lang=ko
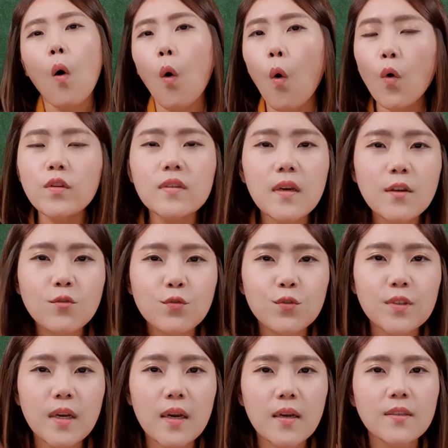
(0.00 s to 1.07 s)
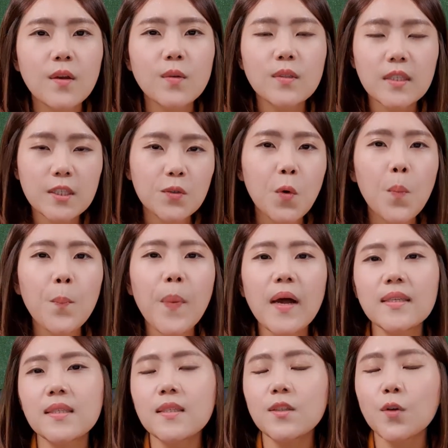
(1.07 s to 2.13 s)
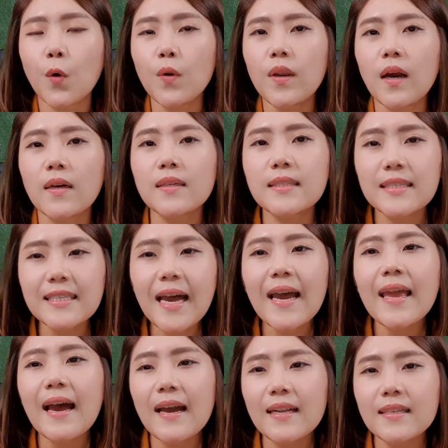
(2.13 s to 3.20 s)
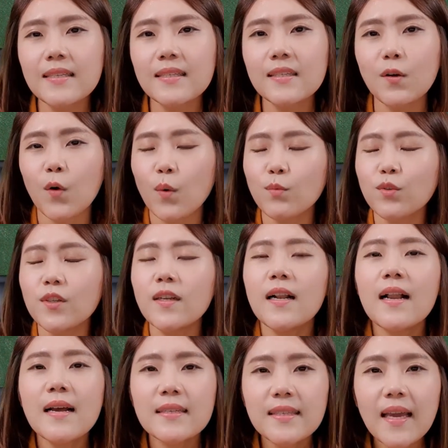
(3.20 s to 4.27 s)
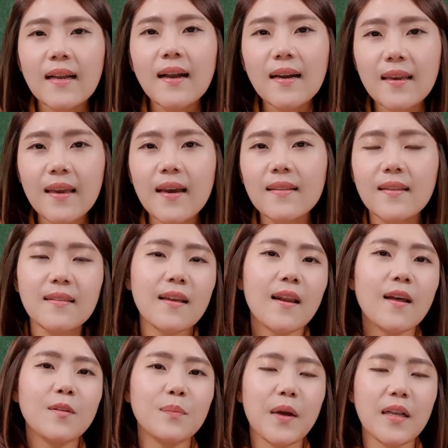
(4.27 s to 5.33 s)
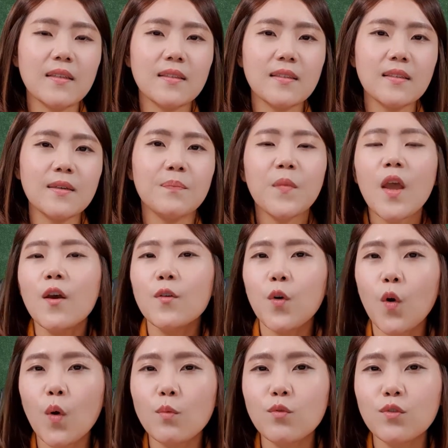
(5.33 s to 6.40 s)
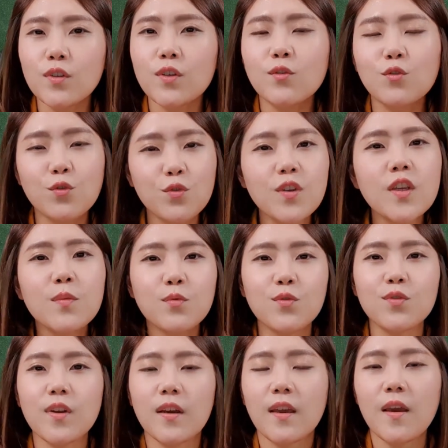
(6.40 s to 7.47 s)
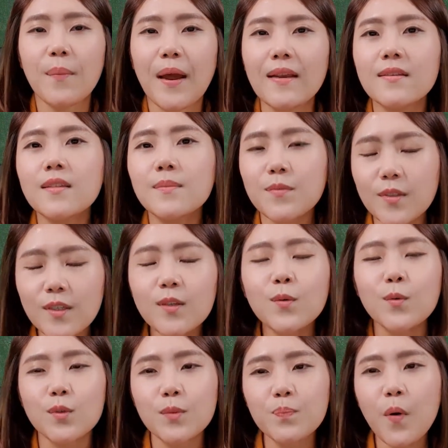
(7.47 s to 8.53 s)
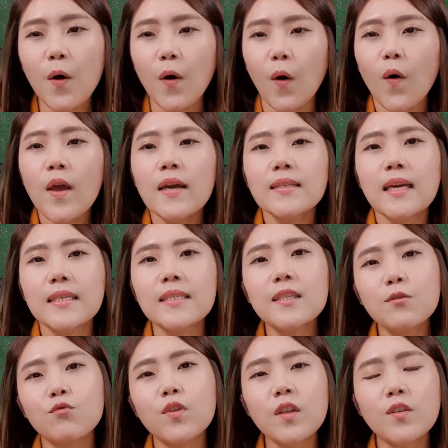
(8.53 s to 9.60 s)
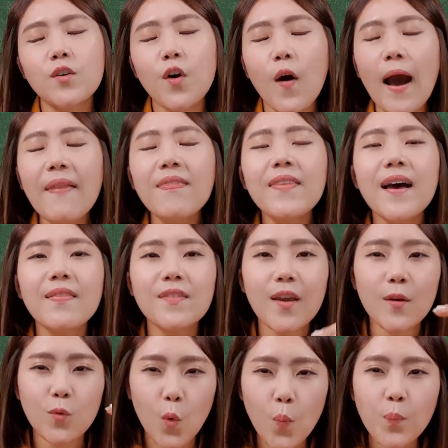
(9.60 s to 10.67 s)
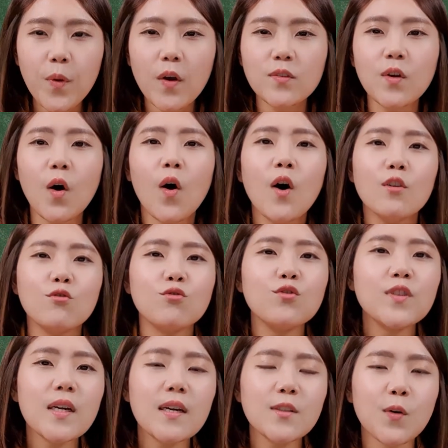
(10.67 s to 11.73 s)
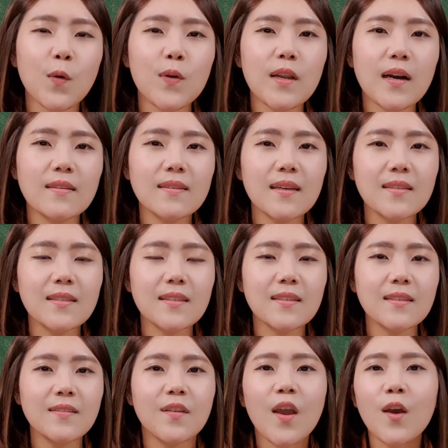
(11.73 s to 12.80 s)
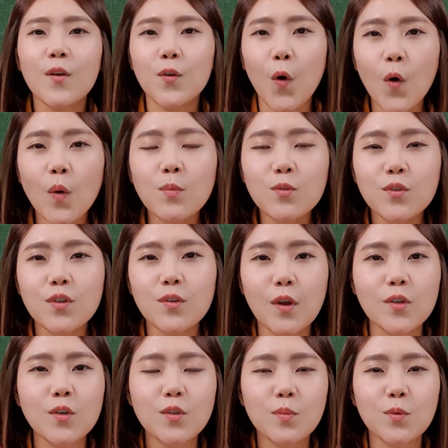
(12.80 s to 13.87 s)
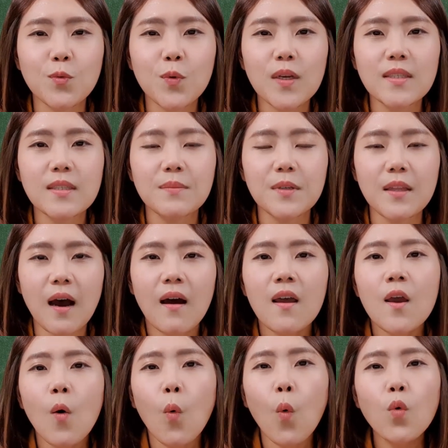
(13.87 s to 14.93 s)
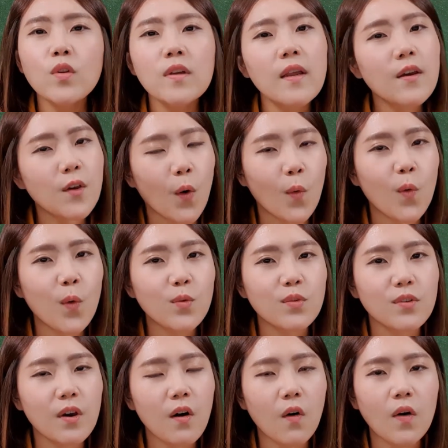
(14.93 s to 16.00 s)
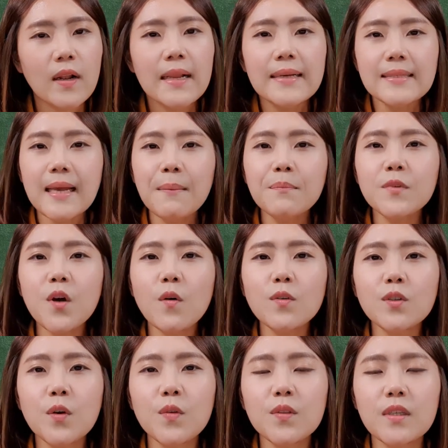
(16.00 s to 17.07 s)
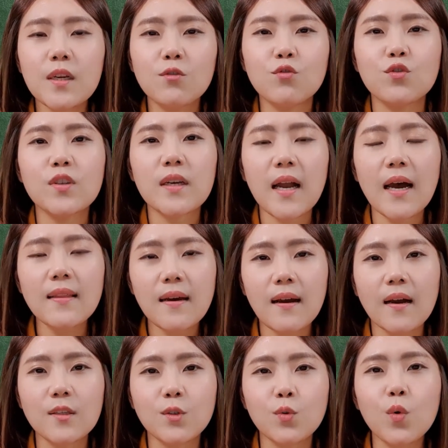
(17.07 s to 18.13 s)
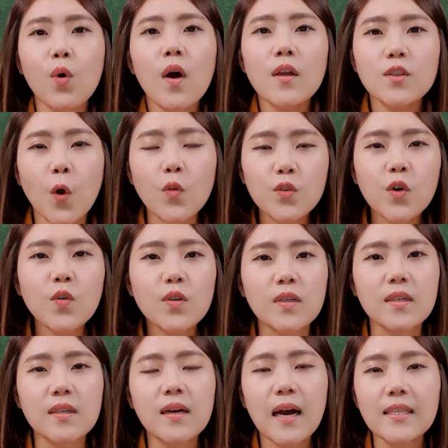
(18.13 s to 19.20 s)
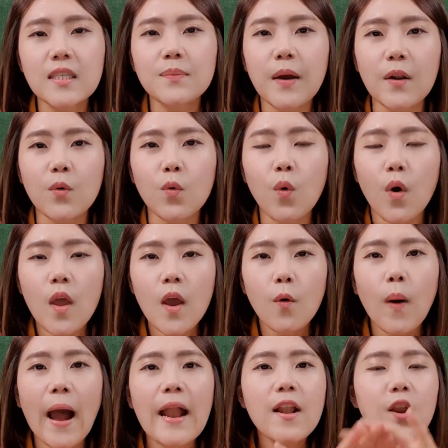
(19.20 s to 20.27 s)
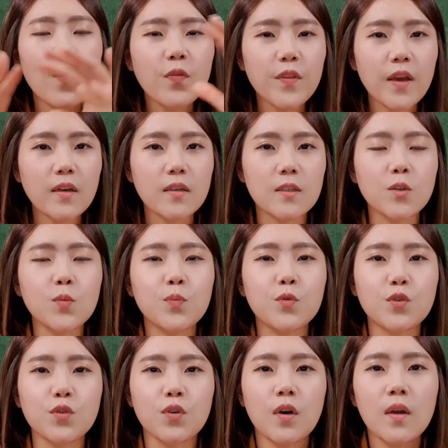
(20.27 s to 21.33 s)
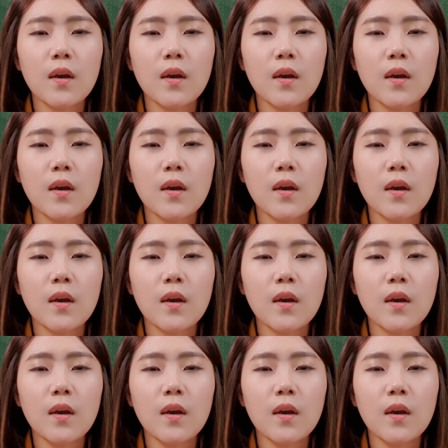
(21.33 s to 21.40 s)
어디에 투자해서 치고 빠지는 전략을 짜야 할지 여러분들 생각해야 된다라는 말씀 여러분들 주린이 분들에게 말씀드리고 싶어요. 자, 이제 우리는요, 한 단계 높여서 투자 전략 짜시는 여러분 분들 되셨으면 좋겠습니다. 오늘의 결론은요. 삼성전자 주식 하나 가지고 전전긍긍 하지 말고 관련된 그룹주